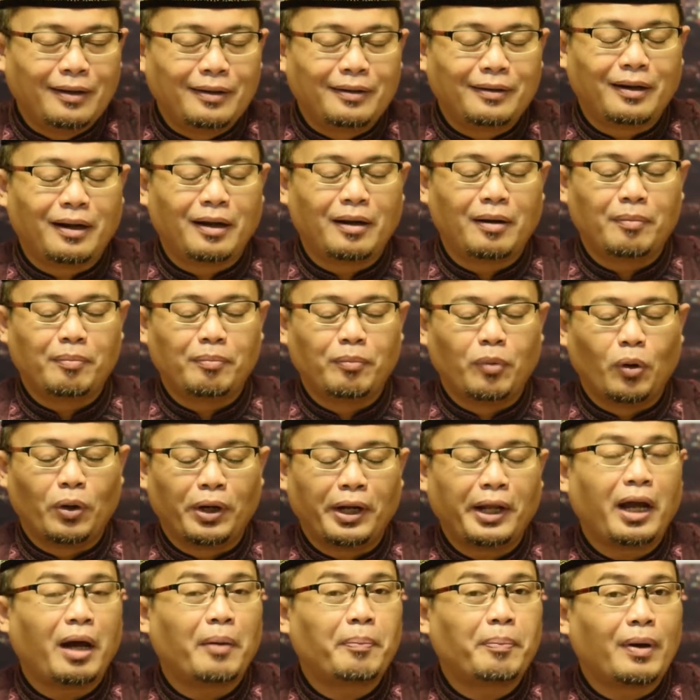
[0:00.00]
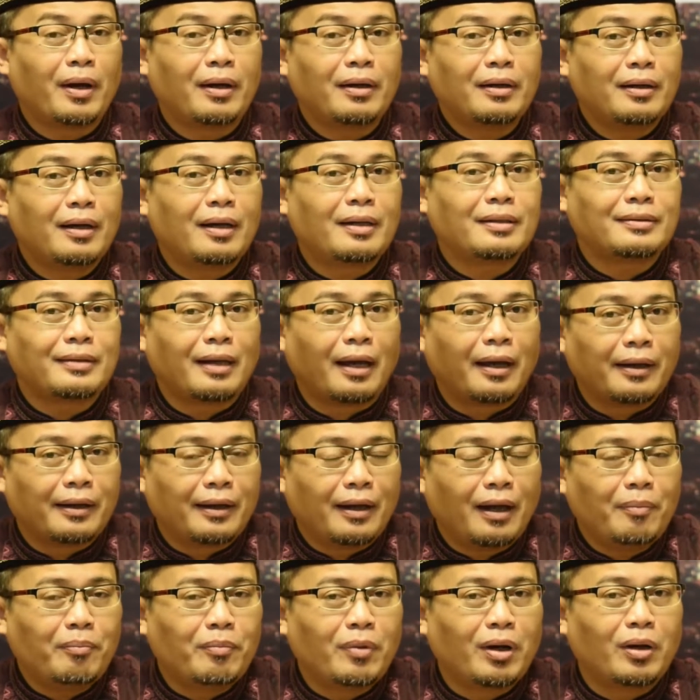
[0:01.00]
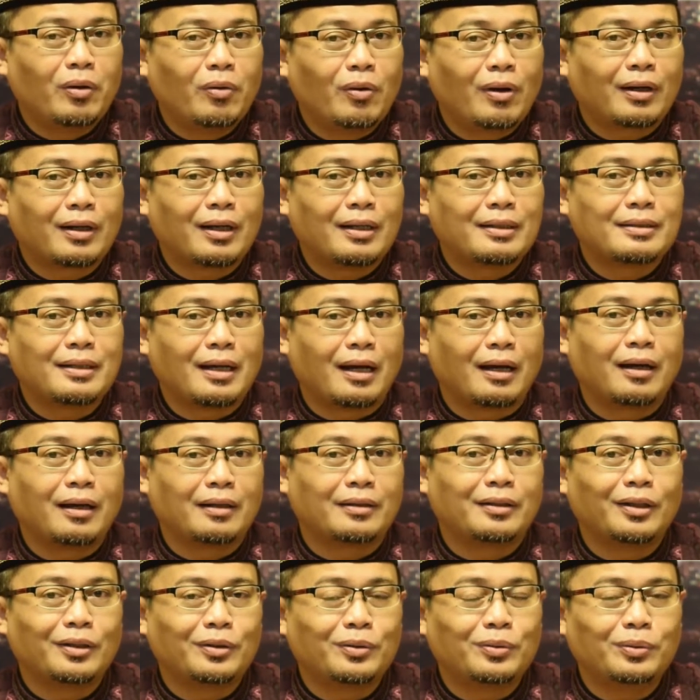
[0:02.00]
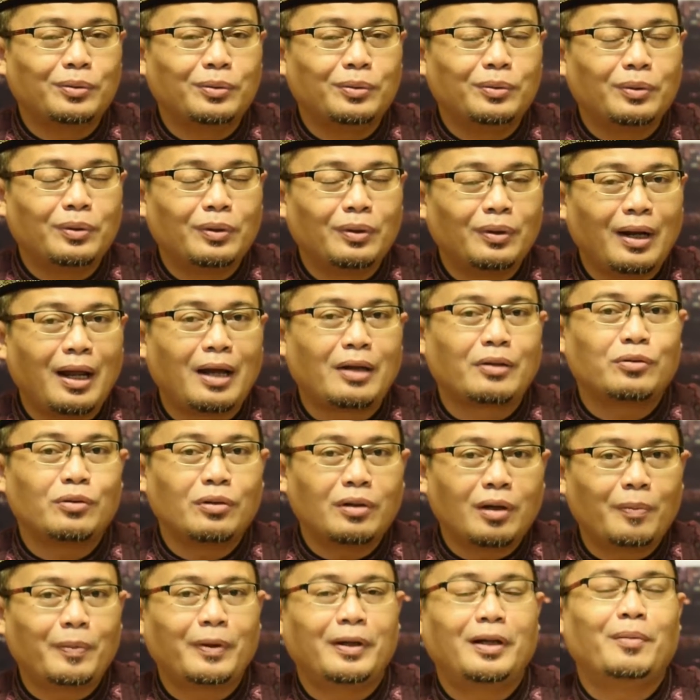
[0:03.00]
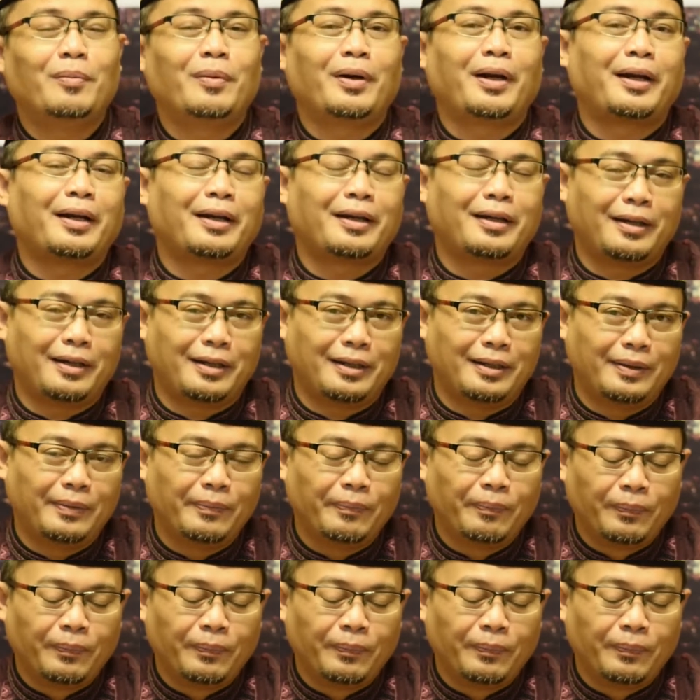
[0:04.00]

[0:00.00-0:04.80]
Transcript: Nah, boleh apa enggak saya mengeluarkan zakat itu langsung kepada mereka?